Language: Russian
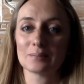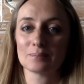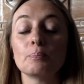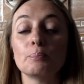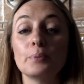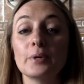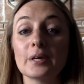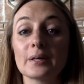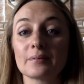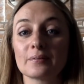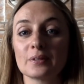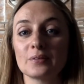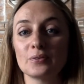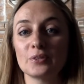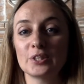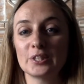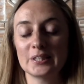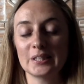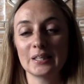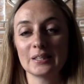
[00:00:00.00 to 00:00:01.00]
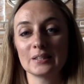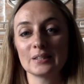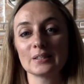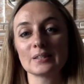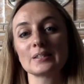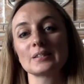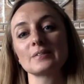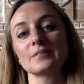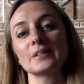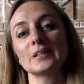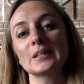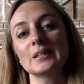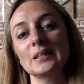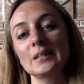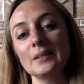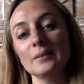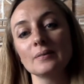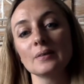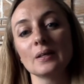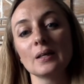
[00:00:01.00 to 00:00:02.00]
Первые весенние
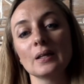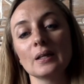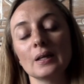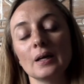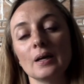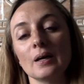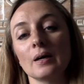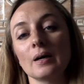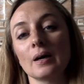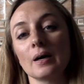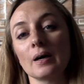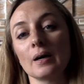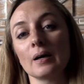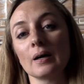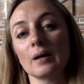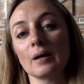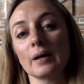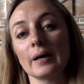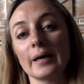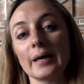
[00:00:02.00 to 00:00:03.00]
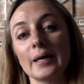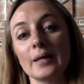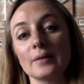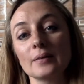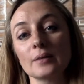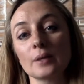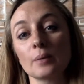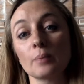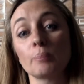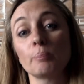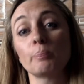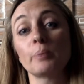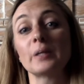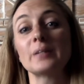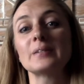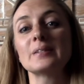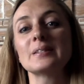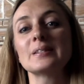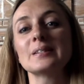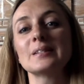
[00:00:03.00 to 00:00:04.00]
цветы а, – это
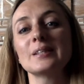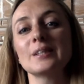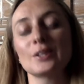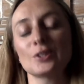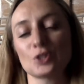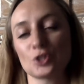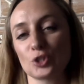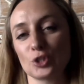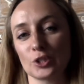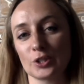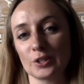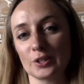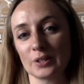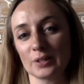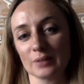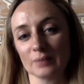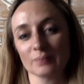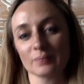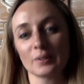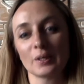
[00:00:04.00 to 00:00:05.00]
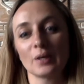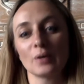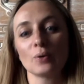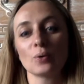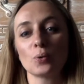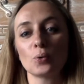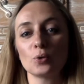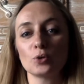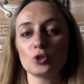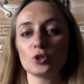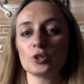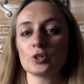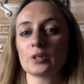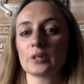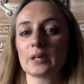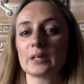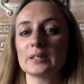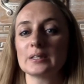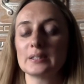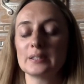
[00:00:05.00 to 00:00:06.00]
подснежники. Очень
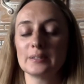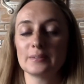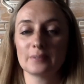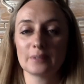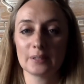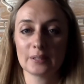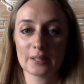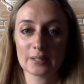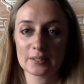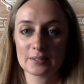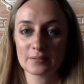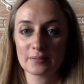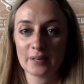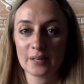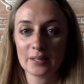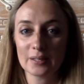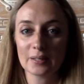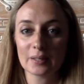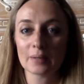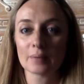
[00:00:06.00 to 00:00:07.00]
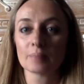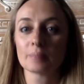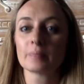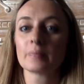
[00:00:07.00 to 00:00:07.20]
красивое название.